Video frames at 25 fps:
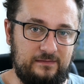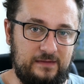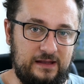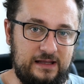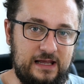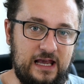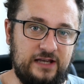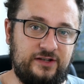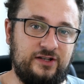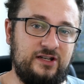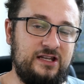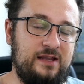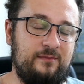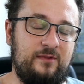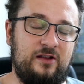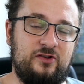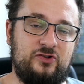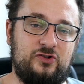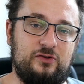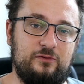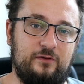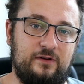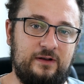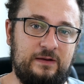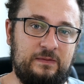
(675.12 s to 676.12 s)
ja się nie
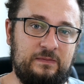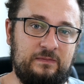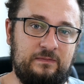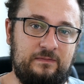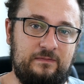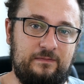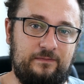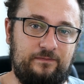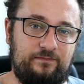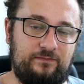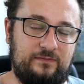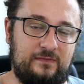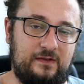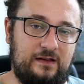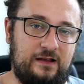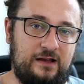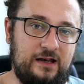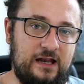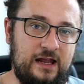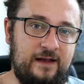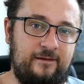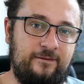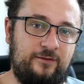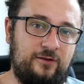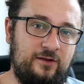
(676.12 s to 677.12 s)
męczyłem,
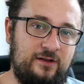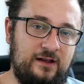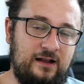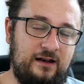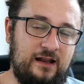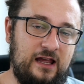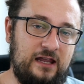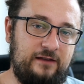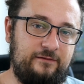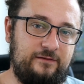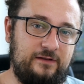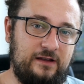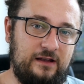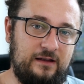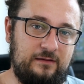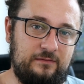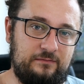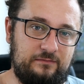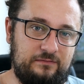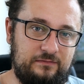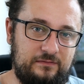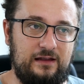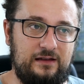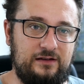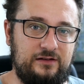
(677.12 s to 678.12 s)
grałem w to na live,
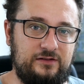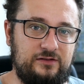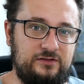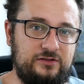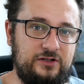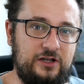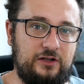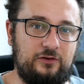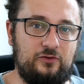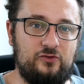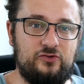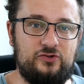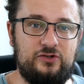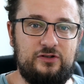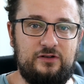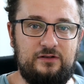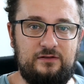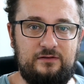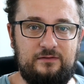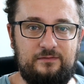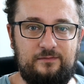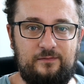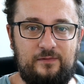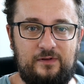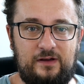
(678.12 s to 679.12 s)
Ci,
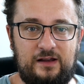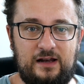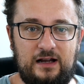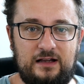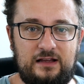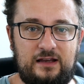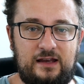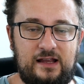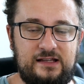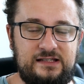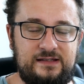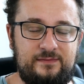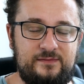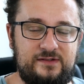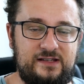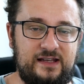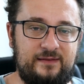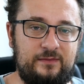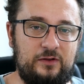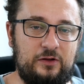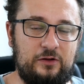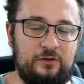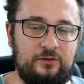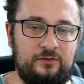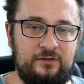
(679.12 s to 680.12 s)
którzy grali razem
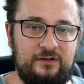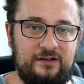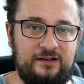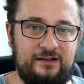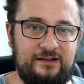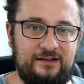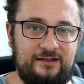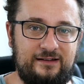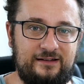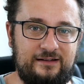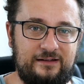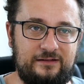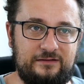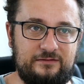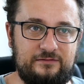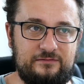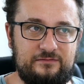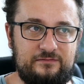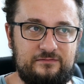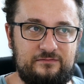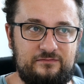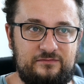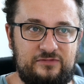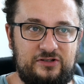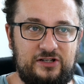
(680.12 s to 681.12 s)
ze mną, e,
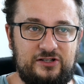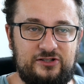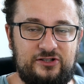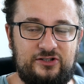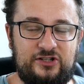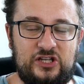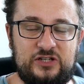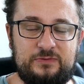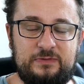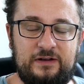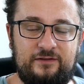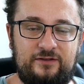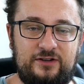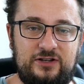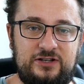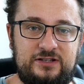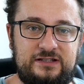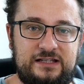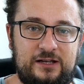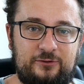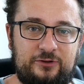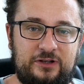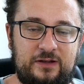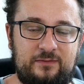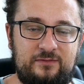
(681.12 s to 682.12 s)
myślę, że też bawili się
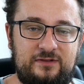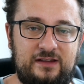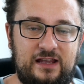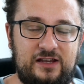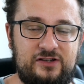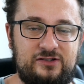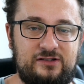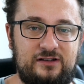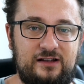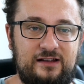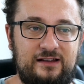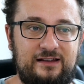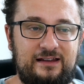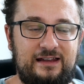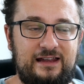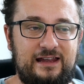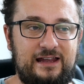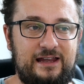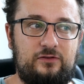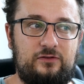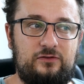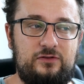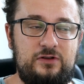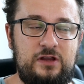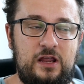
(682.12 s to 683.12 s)
całkiem nieźle.
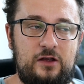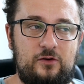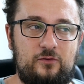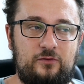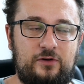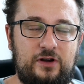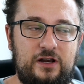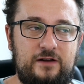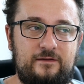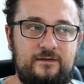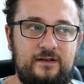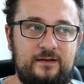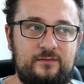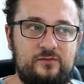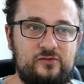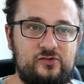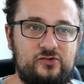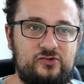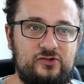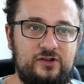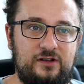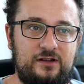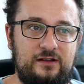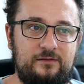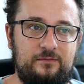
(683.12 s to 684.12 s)
Nie ukrywam,
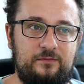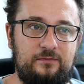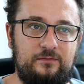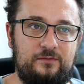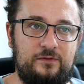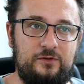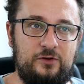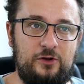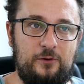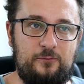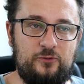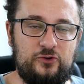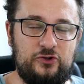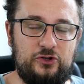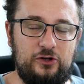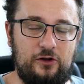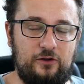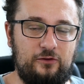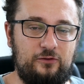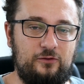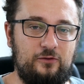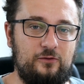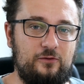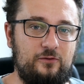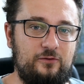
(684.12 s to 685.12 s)
że do
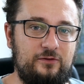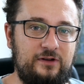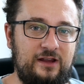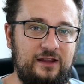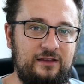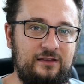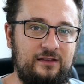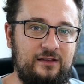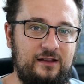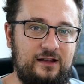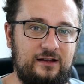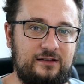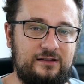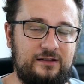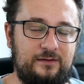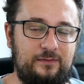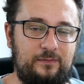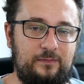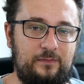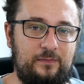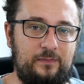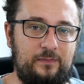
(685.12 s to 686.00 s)
przodu jednak